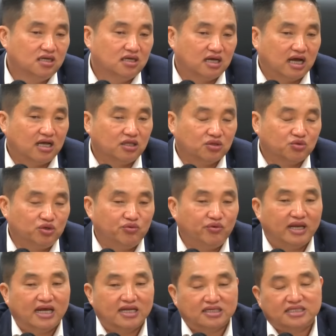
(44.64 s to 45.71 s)
啊，对未
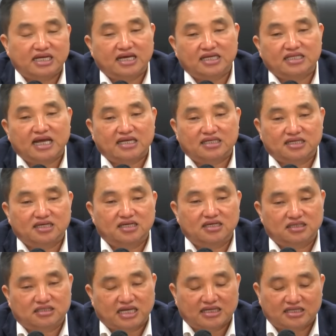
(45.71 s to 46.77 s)
来的下一代这个
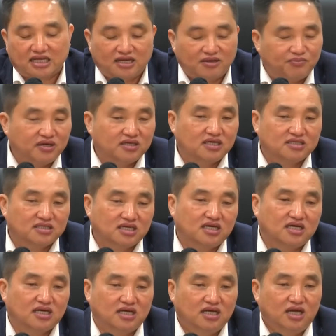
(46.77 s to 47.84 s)
sustainable 的这
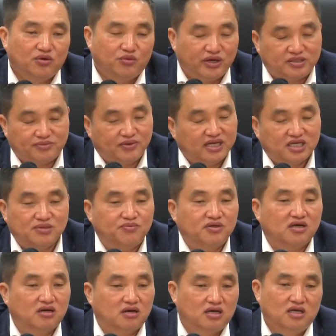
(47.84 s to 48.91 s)
个 waste management
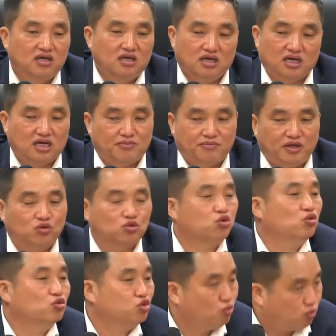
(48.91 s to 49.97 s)
啊，呃没有突
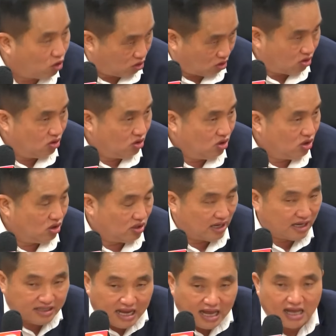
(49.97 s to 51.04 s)
突破，啊，
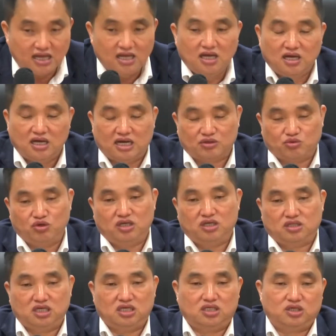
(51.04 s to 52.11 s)
那啊对
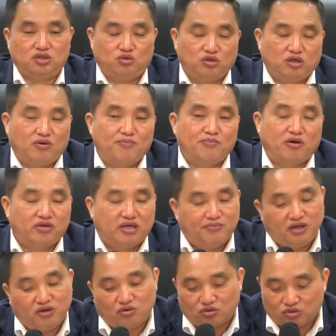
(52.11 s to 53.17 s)
地球的环保也
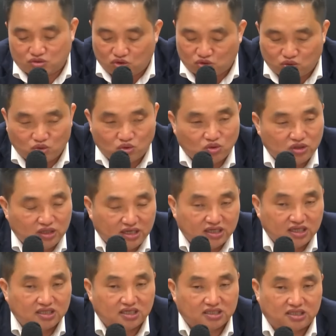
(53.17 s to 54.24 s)
没有做出任
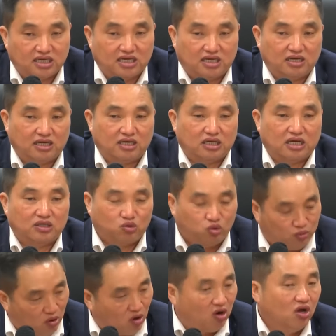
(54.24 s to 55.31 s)
何的呃突
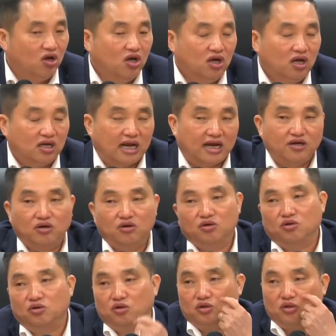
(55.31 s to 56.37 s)
破，然
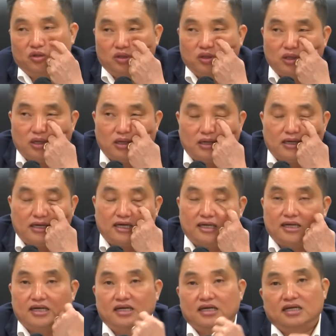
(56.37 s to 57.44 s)
后
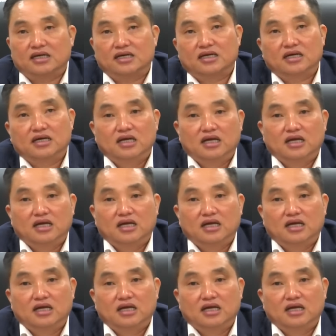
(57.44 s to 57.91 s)
呃